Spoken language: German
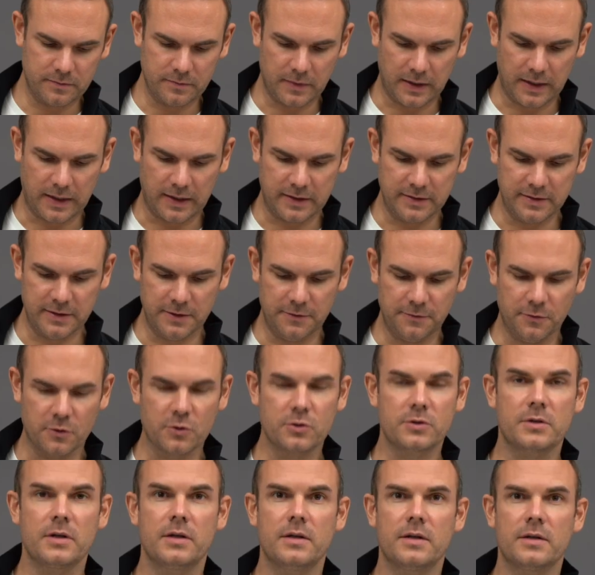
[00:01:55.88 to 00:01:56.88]
Man kann sich
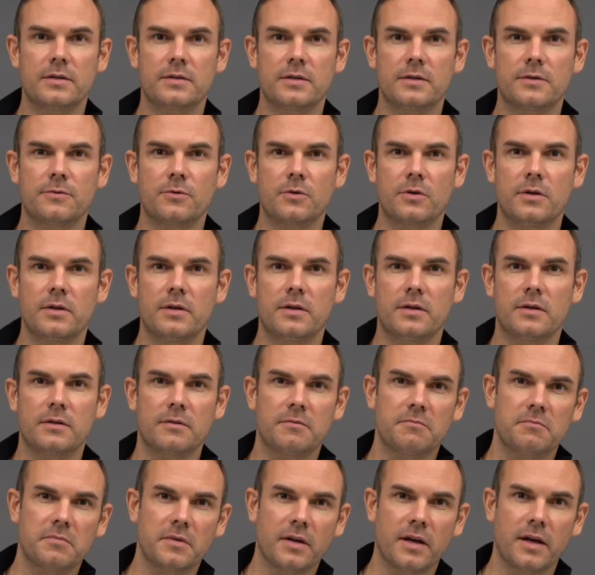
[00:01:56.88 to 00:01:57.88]
vorstellen, dass das wirklich
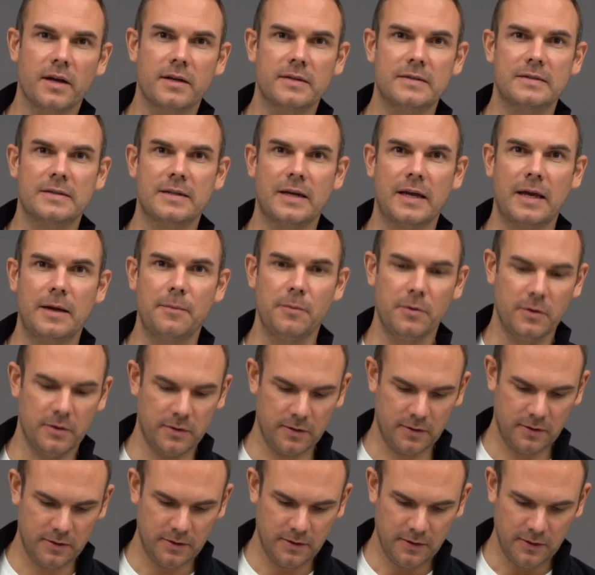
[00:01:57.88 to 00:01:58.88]

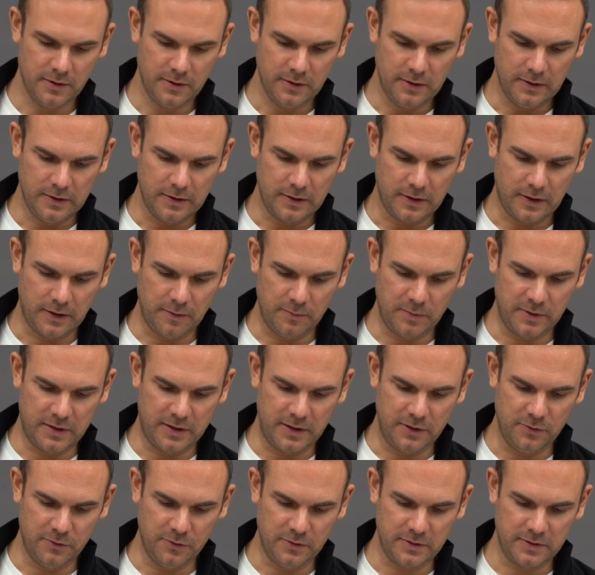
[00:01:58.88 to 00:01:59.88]
extreme ja,
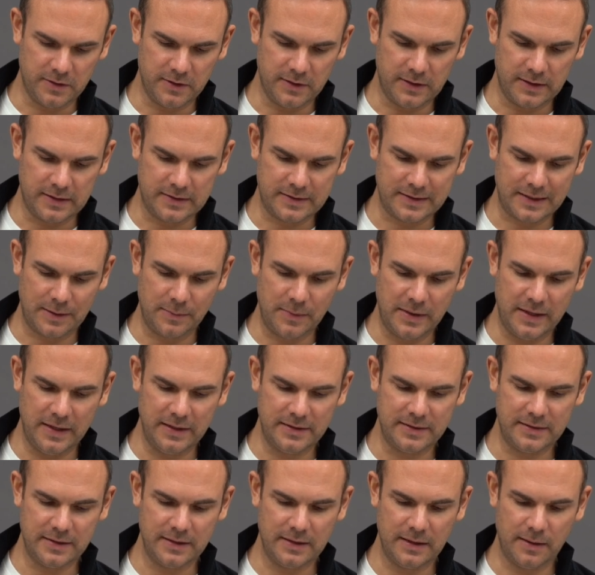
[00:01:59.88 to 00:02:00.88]
Bedingungen sind, extreme
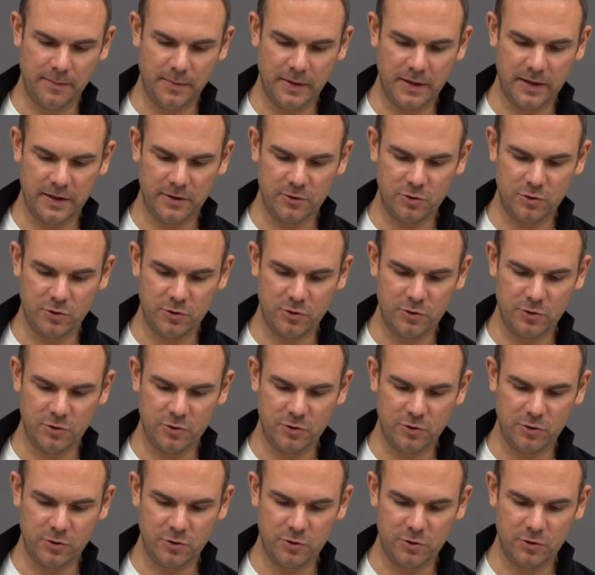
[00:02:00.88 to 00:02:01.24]
Hitze dabei